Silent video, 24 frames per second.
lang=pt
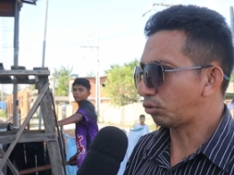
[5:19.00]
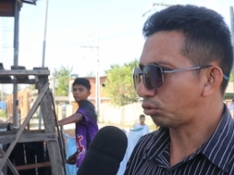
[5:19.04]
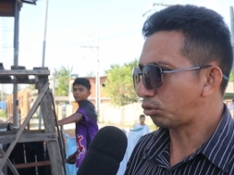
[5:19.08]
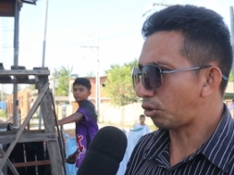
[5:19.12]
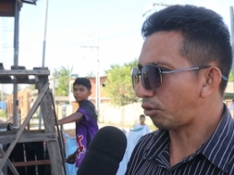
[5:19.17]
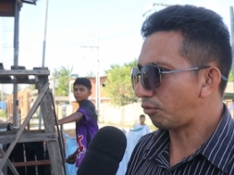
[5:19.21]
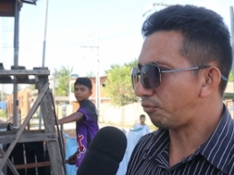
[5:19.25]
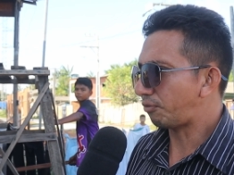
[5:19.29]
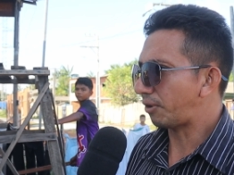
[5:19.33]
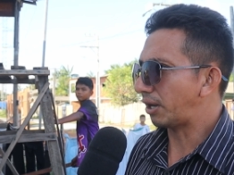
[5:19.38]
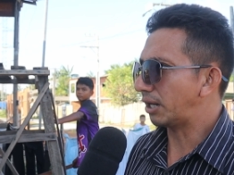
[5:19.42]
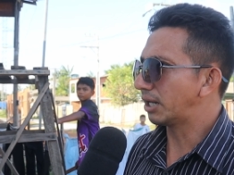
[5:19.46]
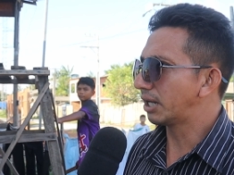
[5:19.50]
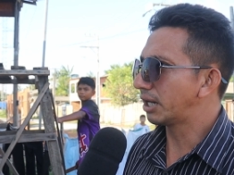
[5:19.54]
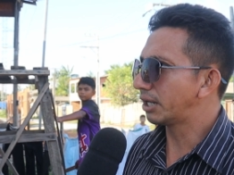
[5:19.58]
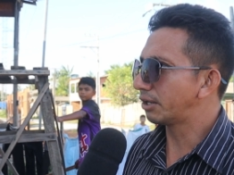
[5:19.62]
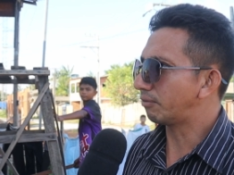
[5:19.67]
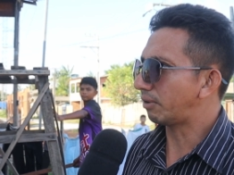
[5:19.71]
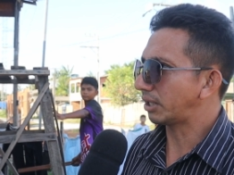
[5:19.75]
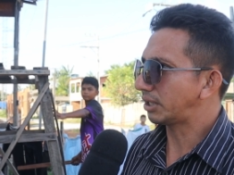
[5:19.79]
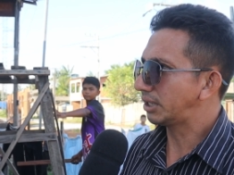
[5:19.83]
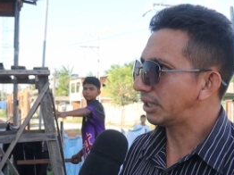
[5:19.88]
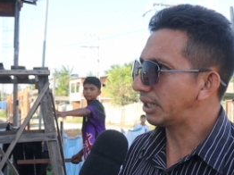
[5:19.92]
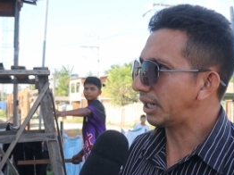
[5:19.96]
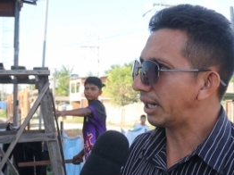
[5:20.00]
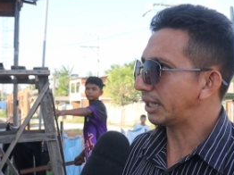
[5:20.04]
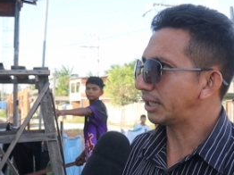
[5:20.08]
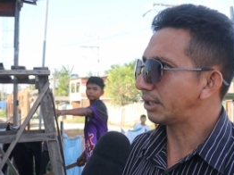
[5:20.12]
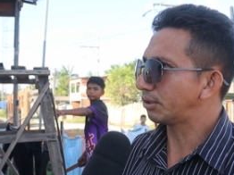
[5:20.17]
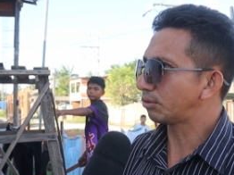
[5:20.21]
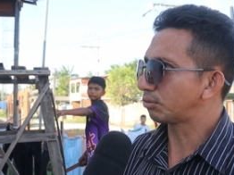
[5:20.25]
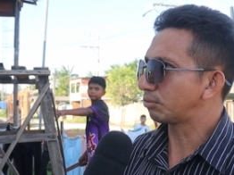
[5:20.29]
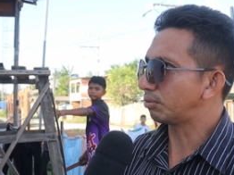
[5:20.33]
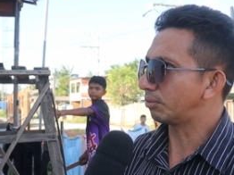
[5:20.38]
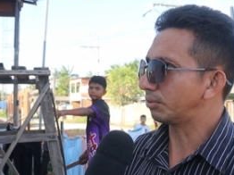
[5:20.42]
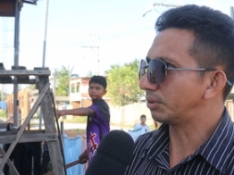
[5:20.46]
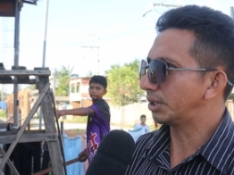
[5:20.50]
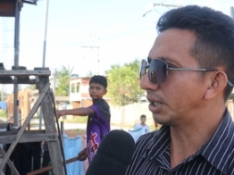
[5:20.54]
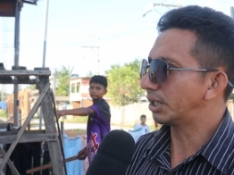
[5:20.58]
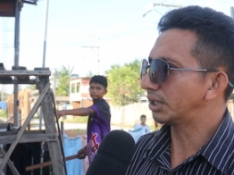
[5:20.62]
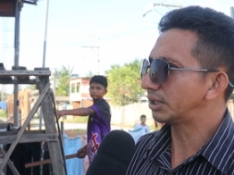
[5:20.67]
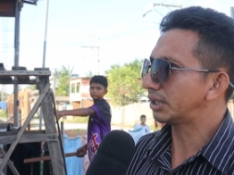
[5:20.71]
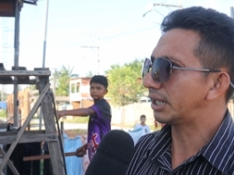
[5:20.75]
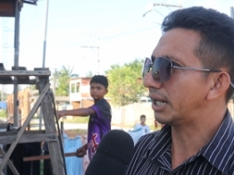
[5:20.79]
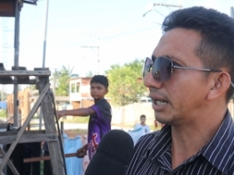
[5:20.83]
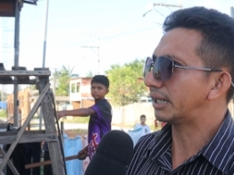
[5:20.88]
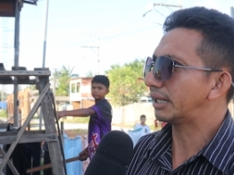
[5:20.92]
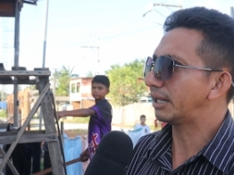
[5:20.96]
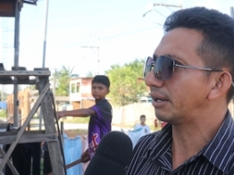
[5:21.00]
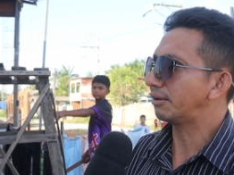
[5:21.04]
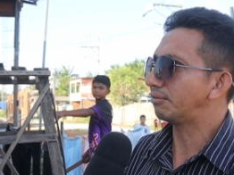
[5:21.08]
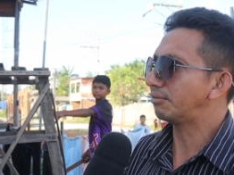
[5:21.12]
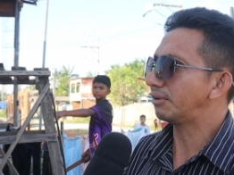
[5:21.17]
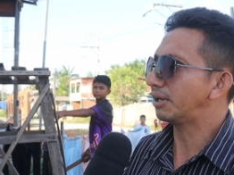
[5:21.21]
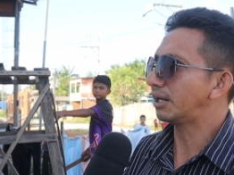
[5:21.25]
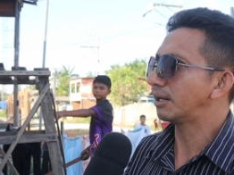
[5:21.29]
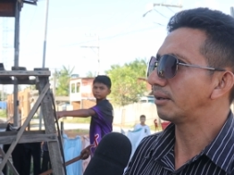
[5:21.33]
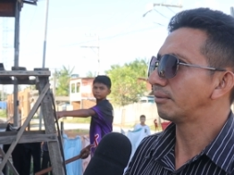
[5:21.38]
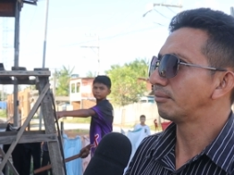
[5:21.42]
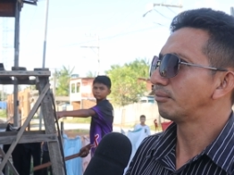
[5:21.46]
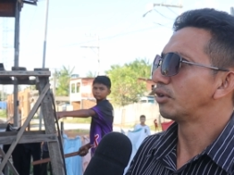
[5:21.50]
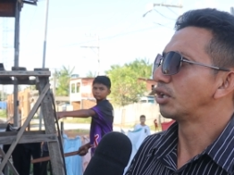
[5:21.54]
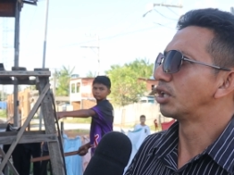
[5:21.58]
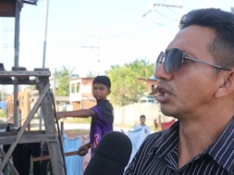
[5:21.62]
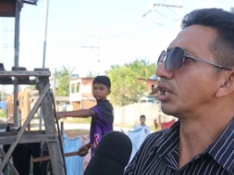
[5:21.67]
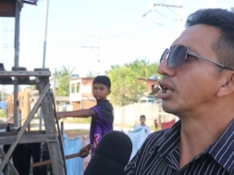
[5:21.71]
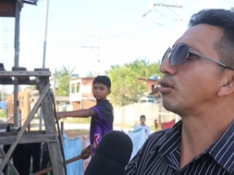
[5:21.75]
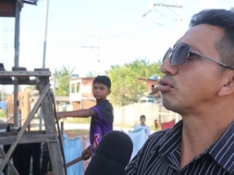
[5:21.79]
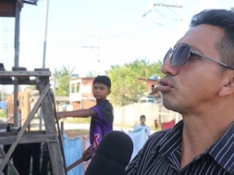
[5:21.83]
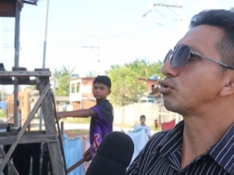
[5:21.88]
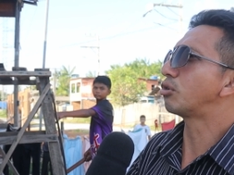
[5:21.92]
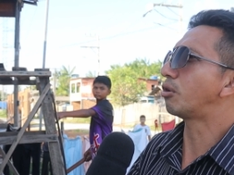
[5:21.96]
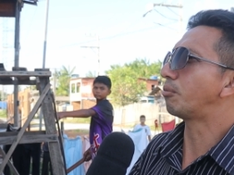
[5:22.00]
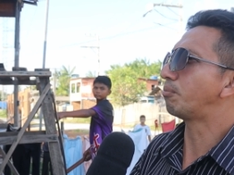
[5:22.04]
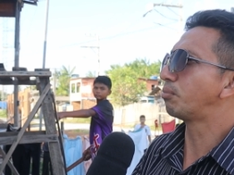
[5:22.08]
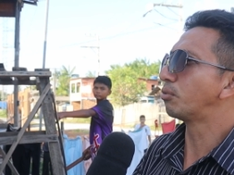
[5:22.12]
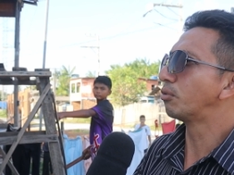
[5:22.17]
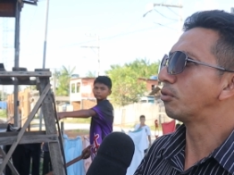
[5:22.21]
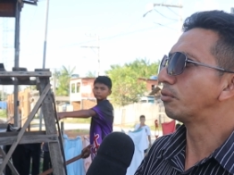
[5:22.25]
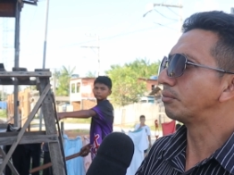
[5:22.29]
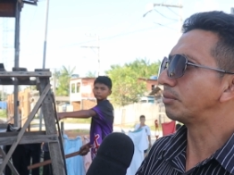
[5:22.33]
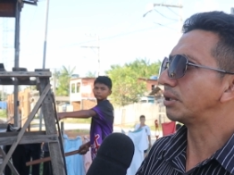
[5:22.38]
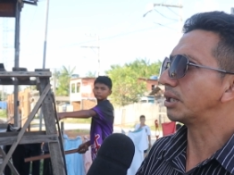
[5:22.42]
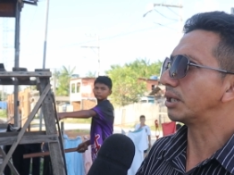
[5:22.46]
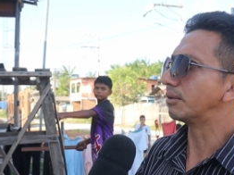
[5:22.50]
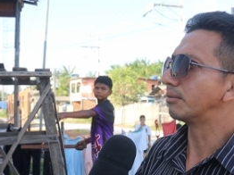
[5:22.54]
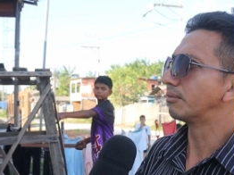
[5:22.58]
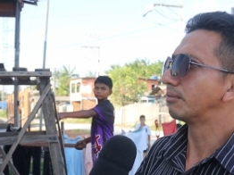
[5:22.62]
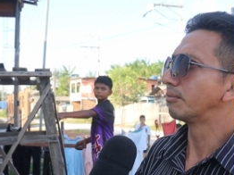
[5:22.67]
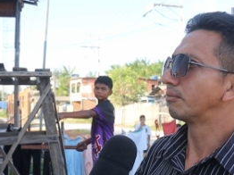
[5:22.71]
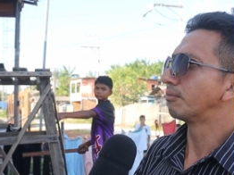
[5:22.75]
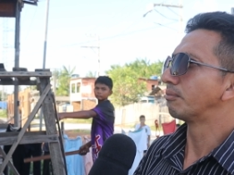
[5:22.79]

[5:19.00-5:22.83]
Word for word: estou falando aqui, aí eu estou diante da TV, não só por mim,